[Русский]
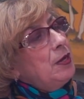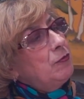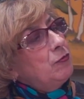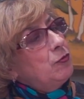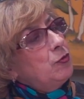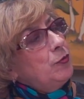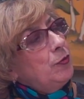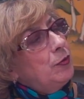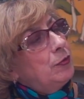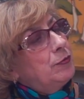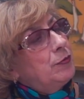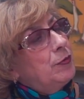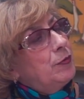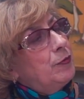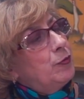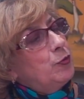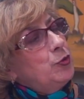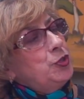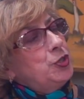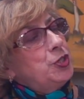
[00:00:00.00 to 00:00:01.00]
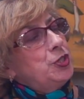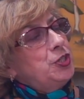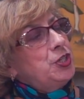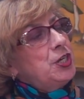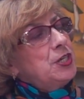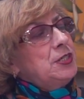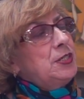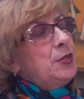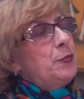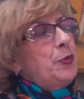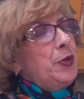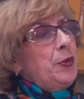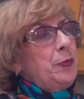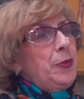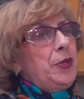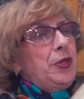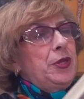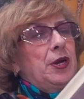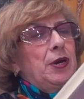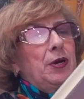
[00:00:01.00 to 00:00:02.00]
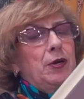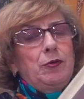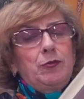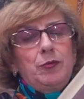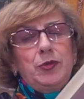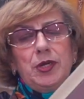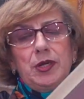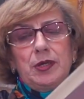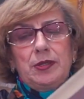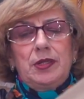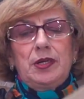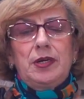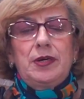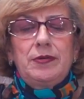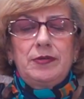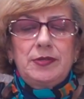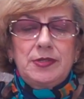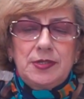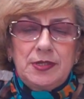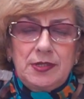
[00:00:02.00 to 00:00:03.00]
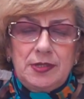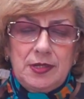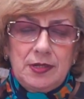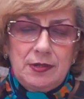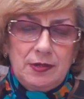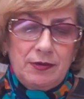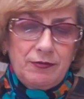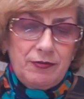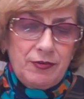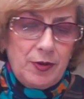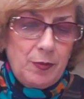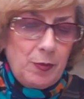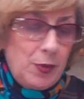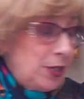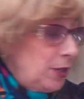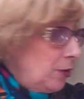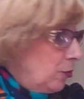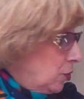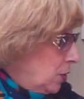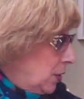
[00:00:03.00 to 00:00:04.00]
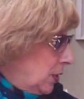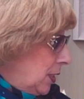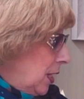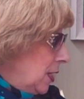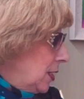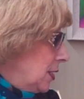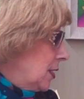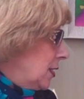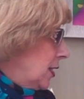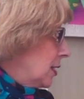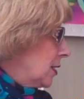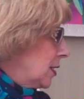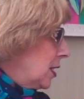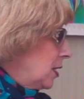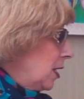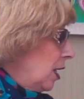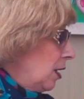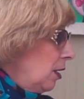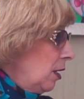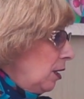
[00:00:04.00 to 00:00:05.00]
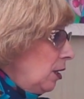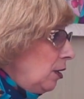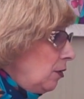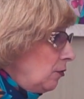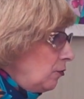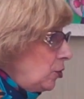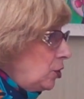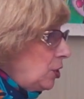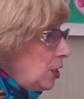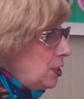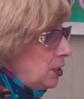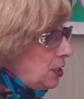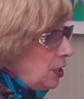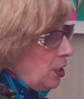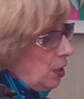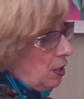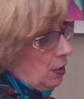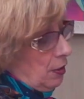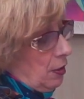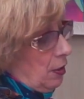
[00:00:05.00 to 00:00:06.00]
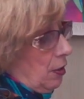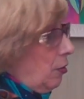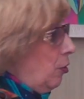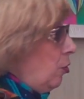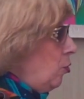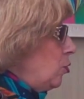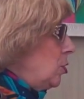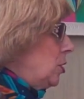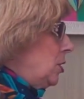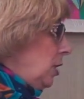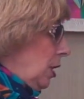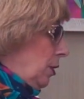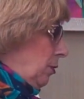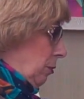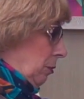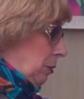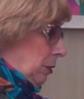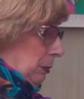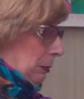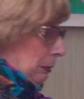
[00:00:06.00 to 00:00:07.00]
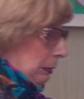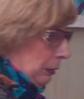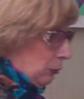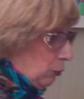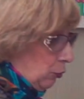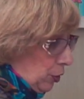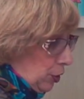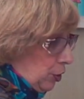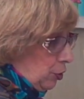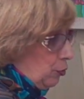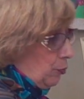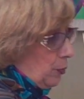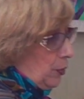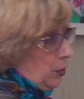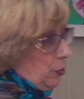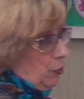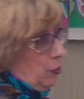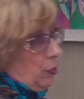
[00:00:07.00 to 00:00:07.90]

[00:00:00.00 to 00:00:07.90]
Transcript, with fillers: его очень часто применяю. Мне нравится это оформление. Вот, кстати сказать, вот эти розы... Ой, ё-моё.